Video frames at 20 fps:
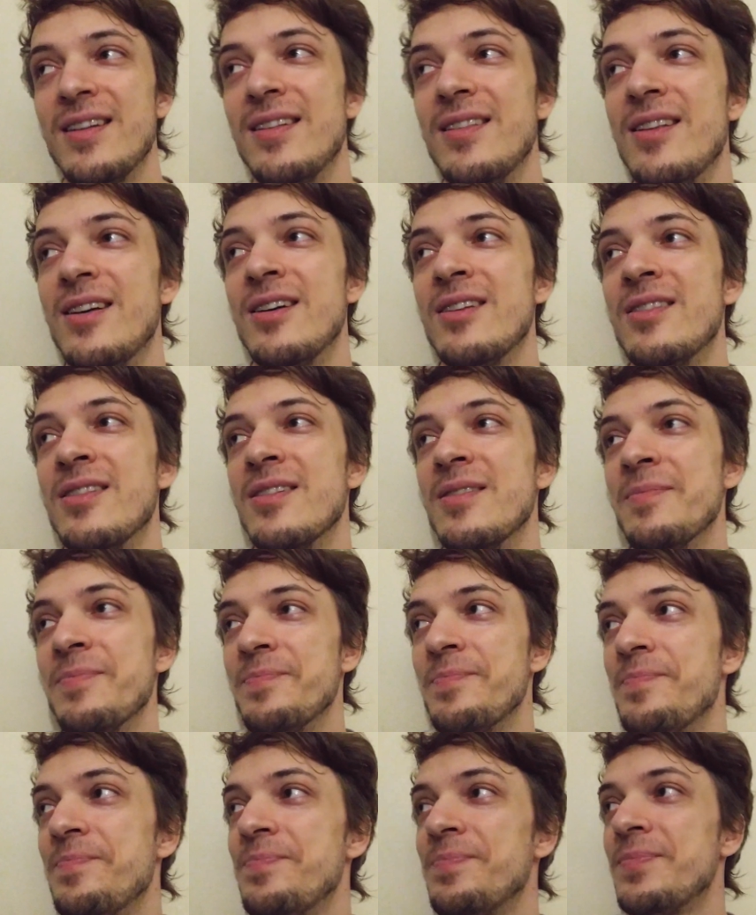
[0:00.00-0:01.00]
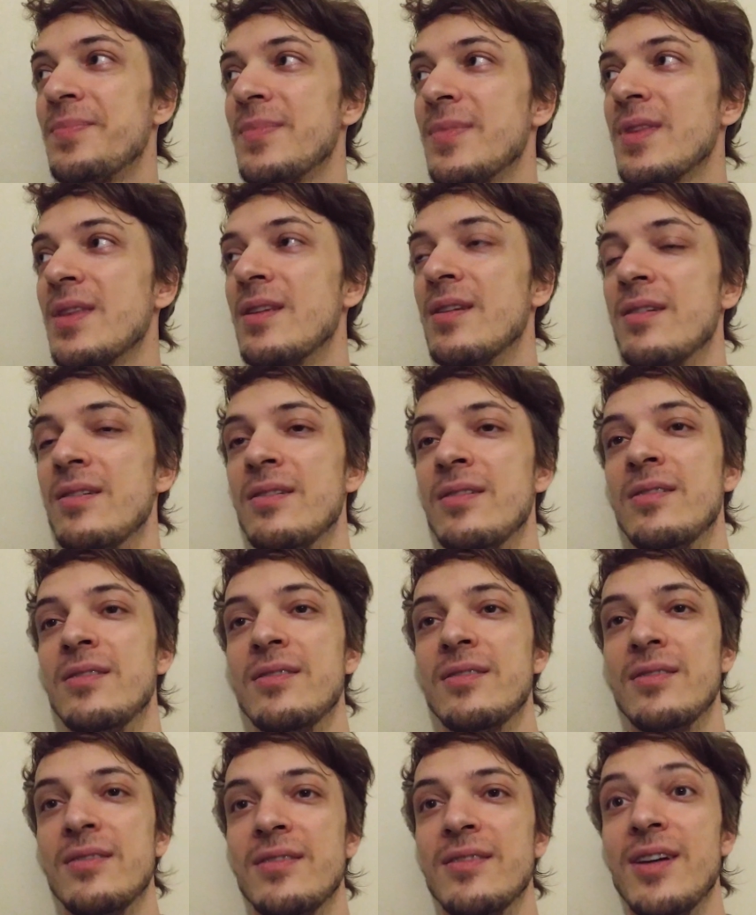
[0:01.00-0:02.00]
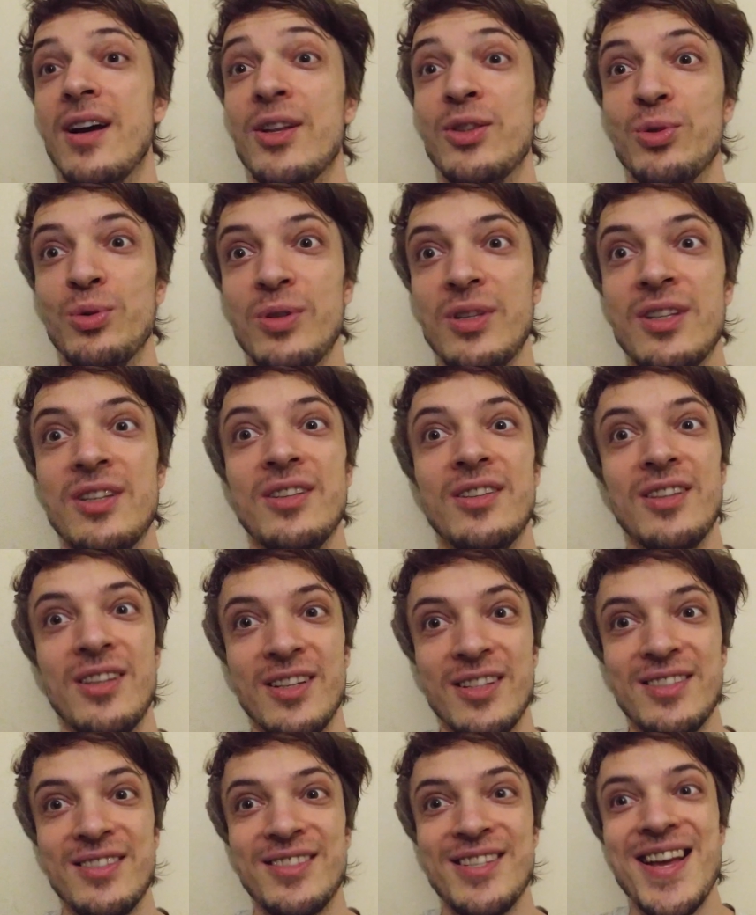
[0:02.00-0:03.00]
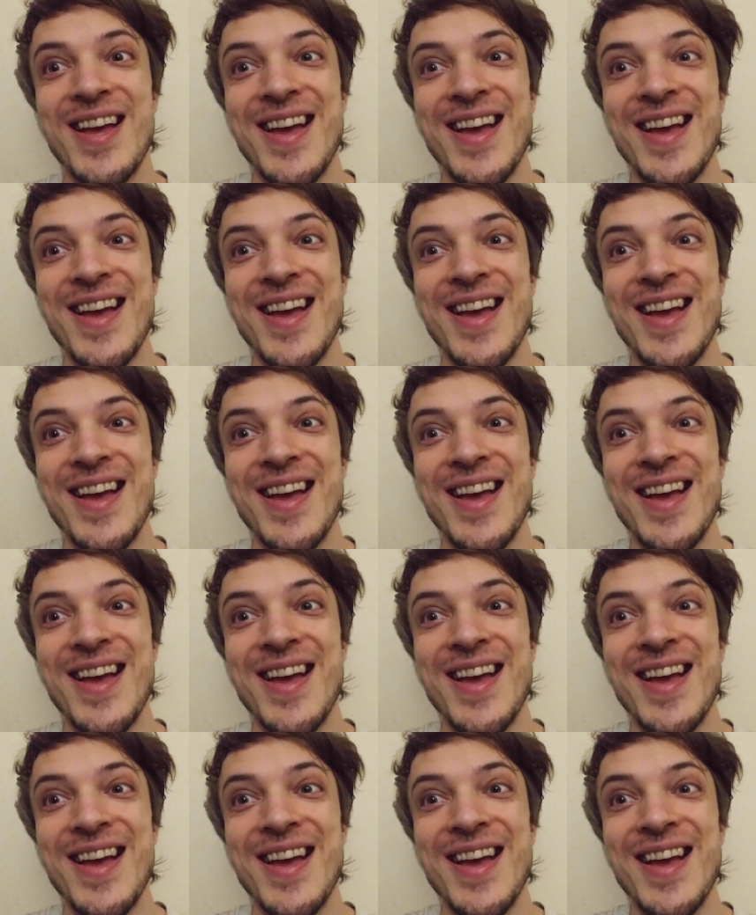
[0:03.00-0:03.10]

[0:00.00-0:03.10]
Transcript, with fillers: Ладно. А, а ноги есть.